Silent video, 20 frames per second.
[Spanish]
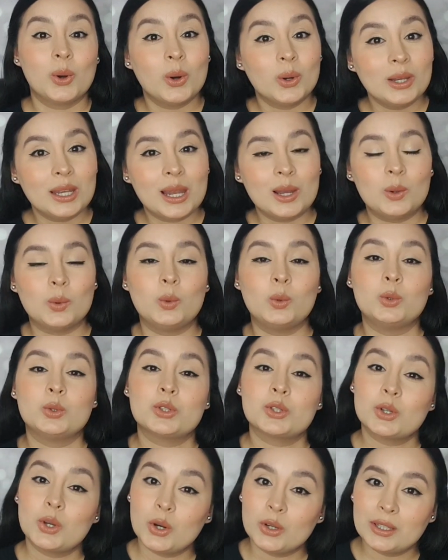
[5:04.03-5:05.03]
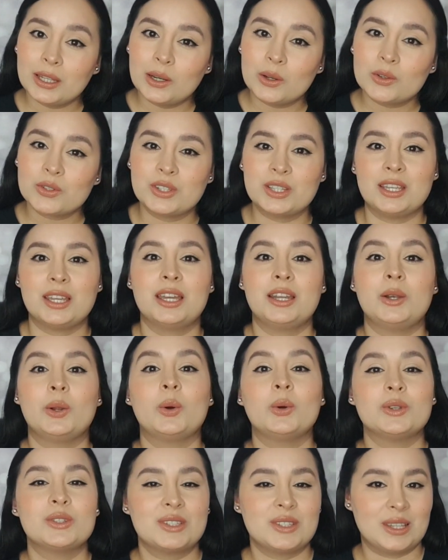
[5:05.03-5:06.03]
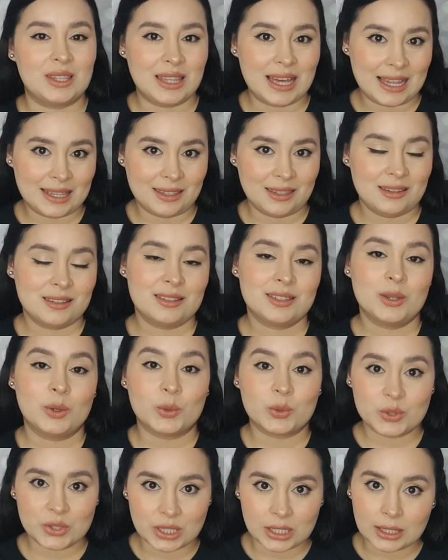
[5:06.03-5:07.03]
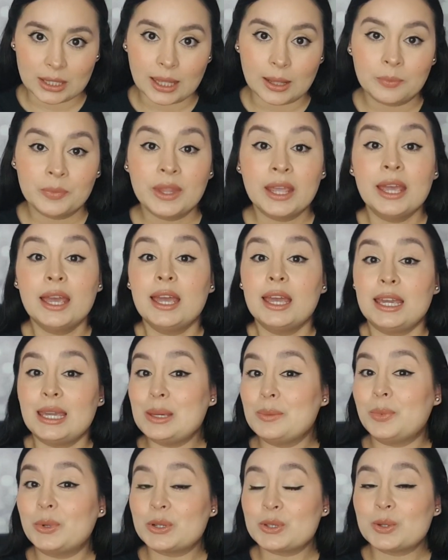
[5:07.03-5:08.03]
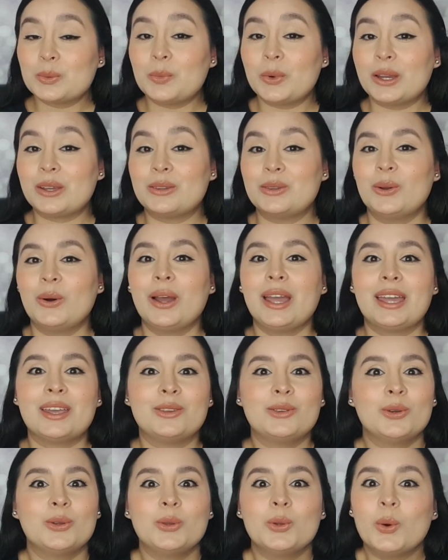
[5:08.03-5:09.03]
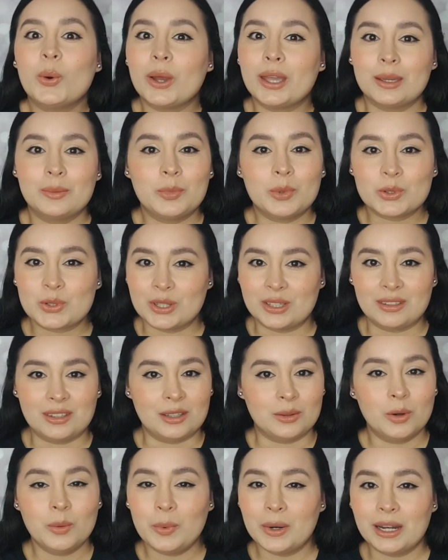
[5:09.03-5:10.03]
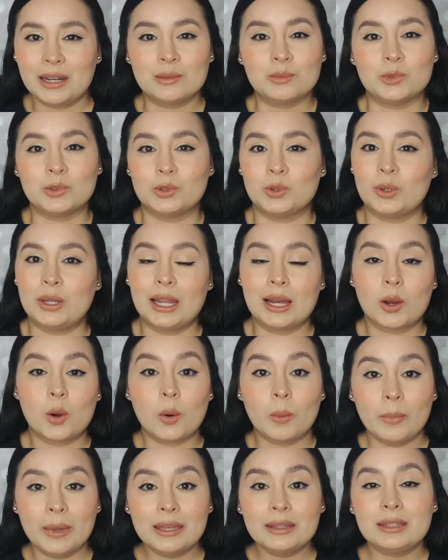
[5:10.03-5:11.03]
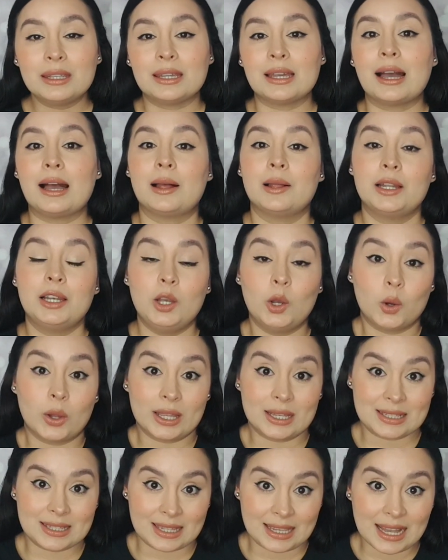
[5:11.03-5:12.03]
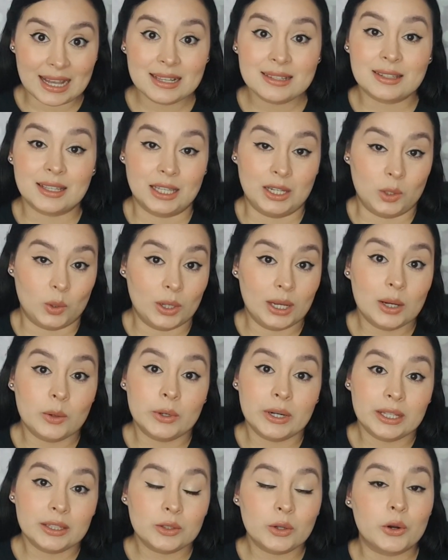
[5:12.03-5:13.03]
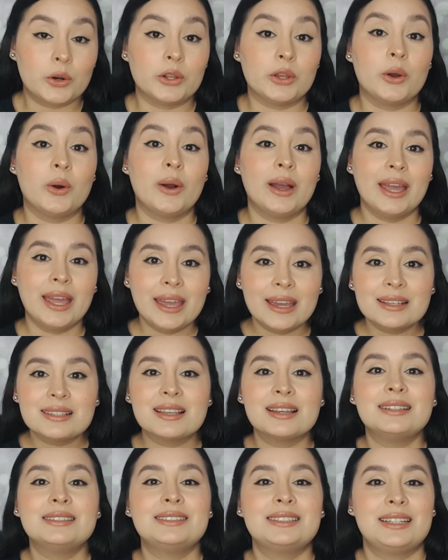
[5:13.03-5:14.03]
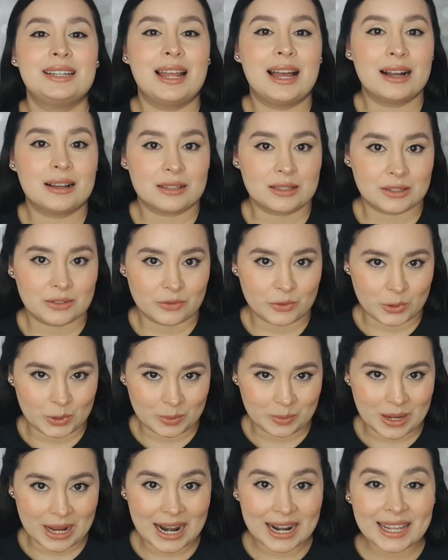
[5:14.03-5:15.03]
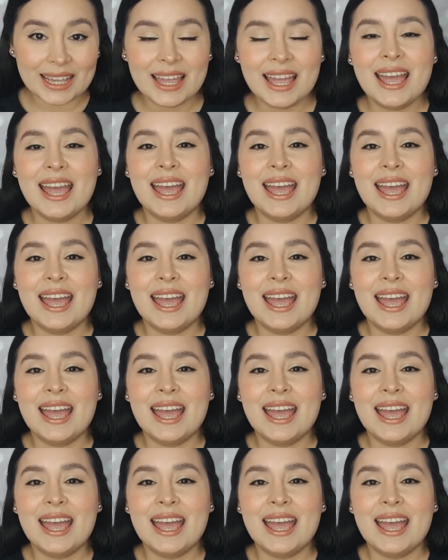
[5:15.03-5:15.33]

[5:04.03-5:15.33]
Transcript: con la luz, con el oxígeno, se daña, se oxida. Y por supuesto, esto no es positivo para el mundo de la cosmética. Lo que se hace en los laboratorios es transformar